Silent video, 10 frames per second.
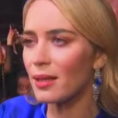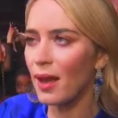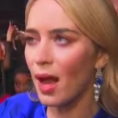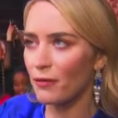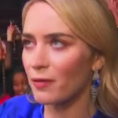
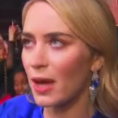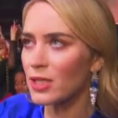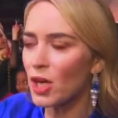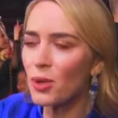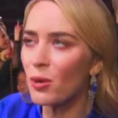Black Power
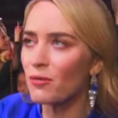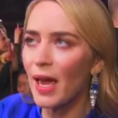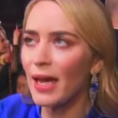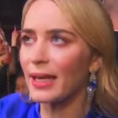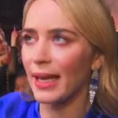
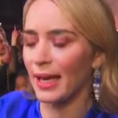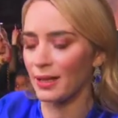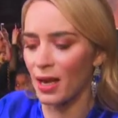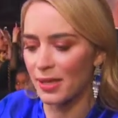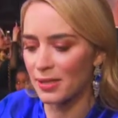et, deux femmes
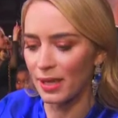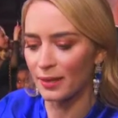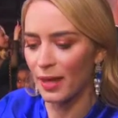pour une reine.